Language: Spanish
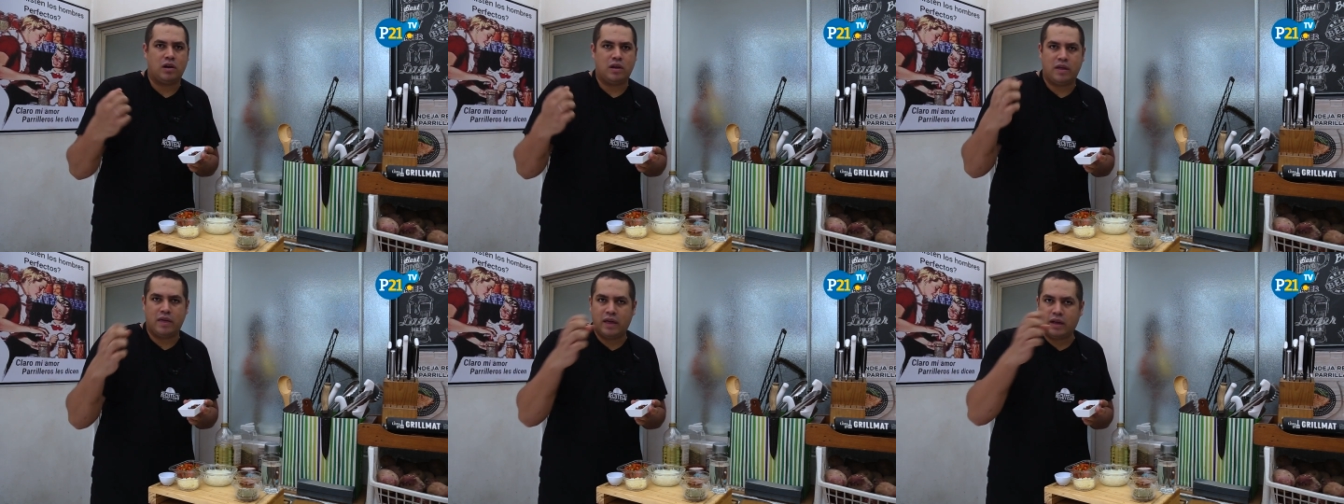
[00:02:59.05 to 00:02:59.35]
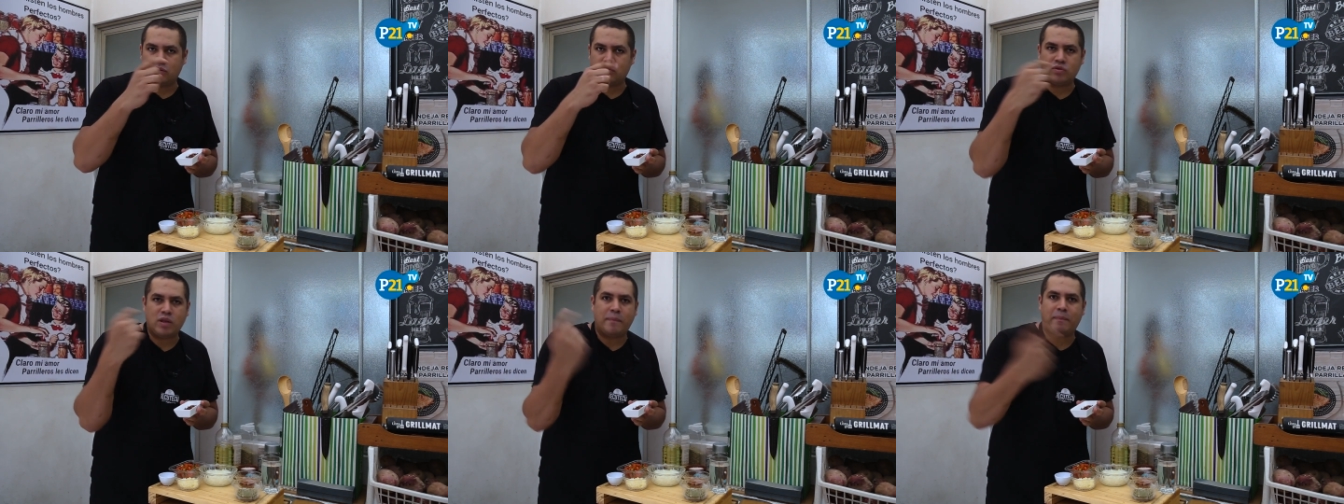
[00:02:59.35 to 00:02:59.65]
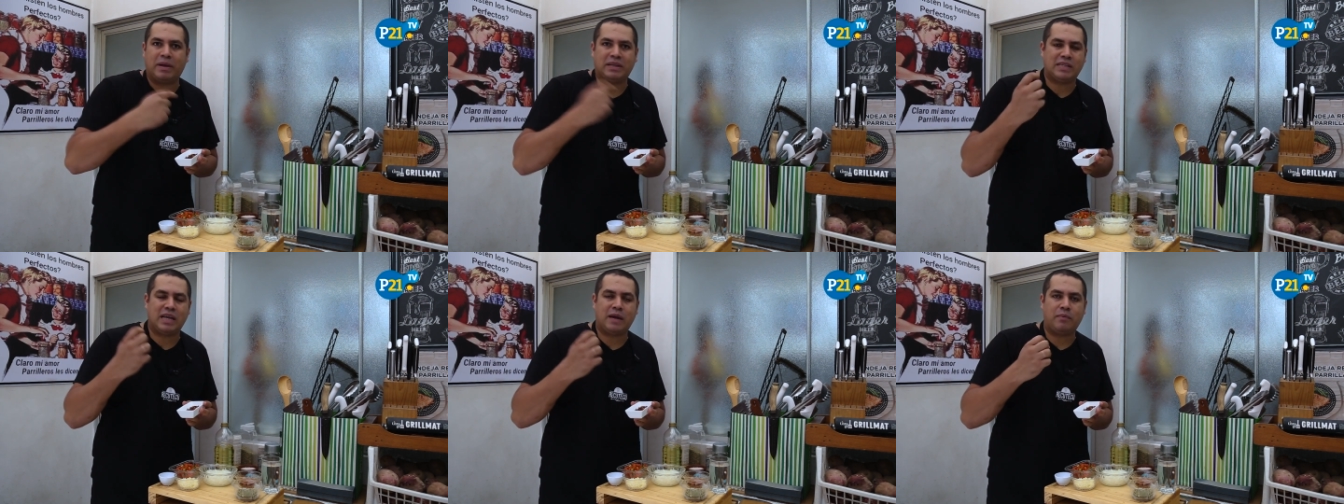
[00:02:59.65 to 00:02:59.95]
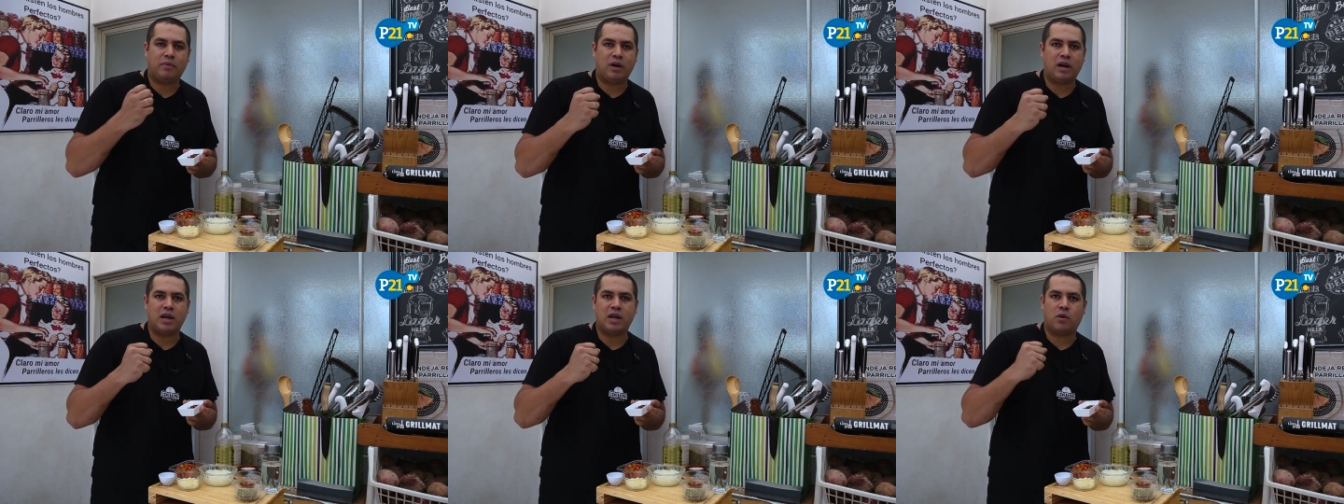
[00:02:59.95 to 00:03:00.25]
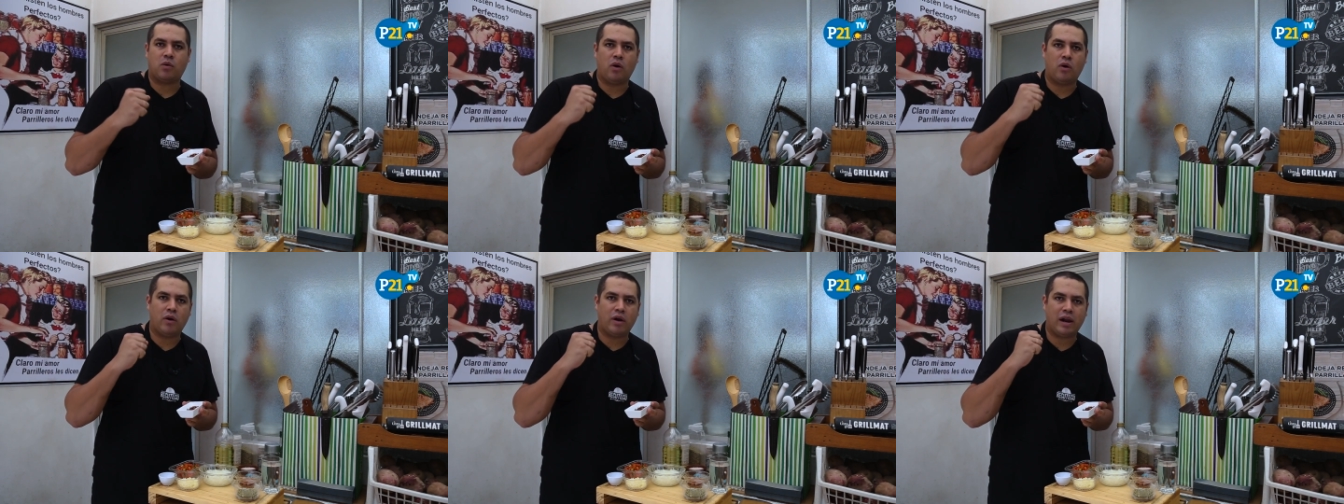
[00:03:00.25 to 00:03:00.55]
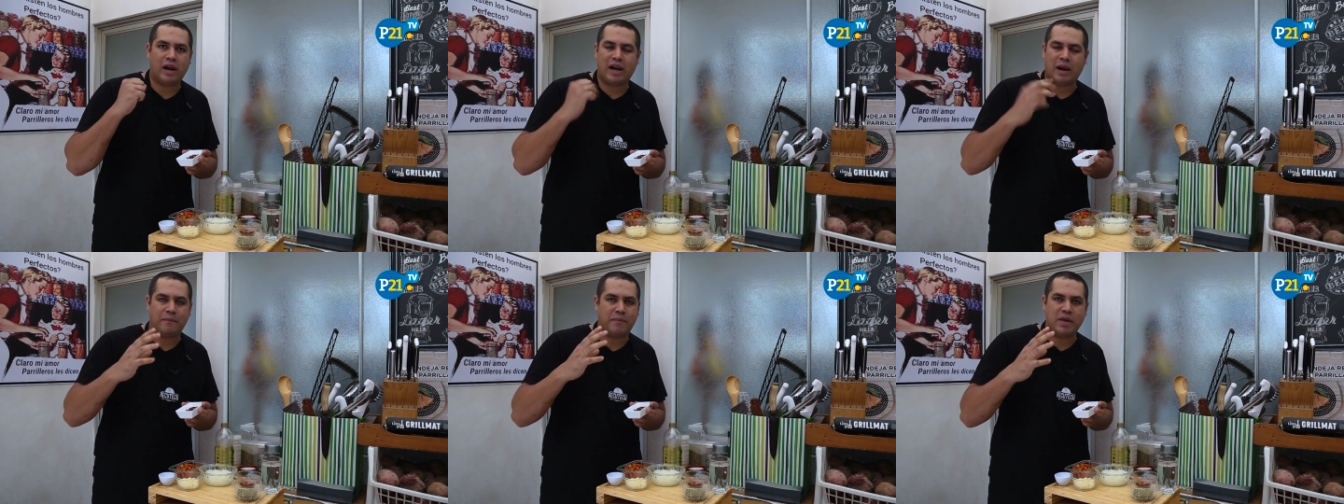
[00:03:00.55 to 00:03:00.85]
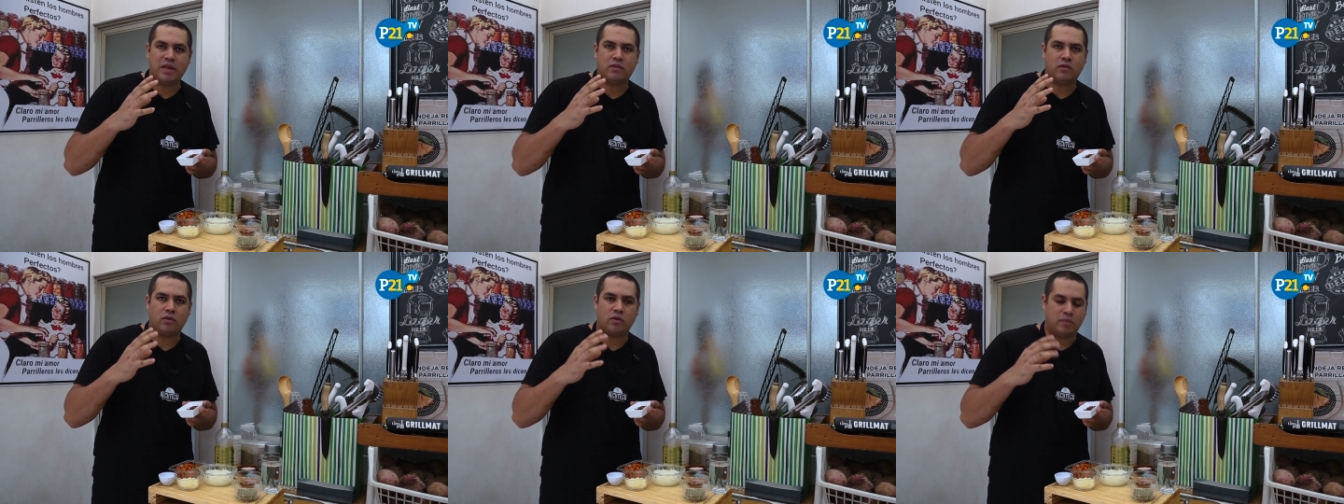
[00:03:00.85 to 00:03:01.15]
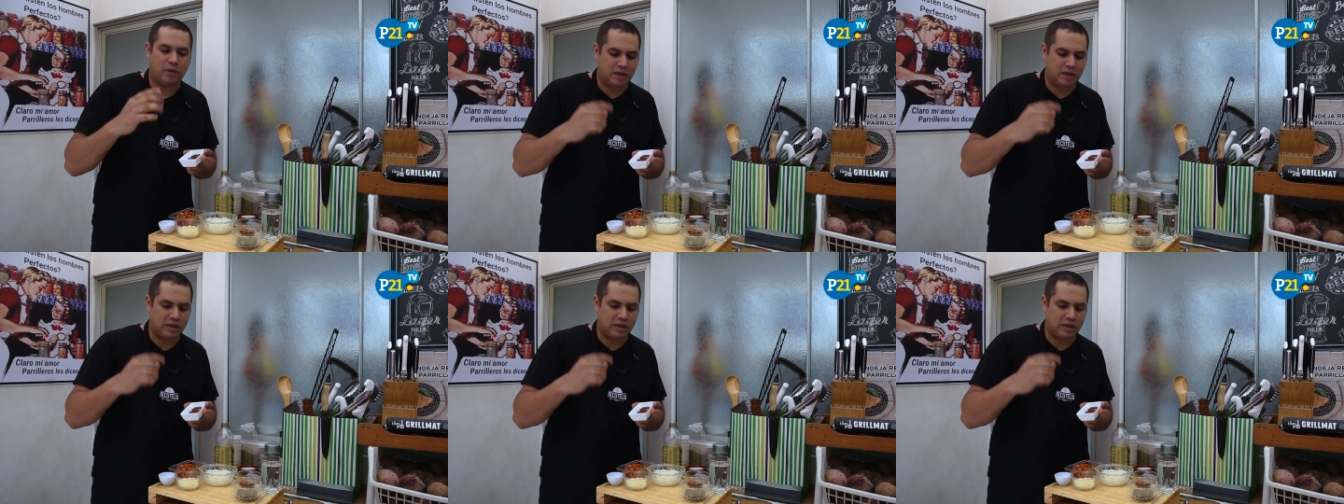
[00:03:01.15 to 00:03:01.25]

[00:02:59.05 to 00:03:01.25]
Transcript: le das una pasada por la licuadora rapidito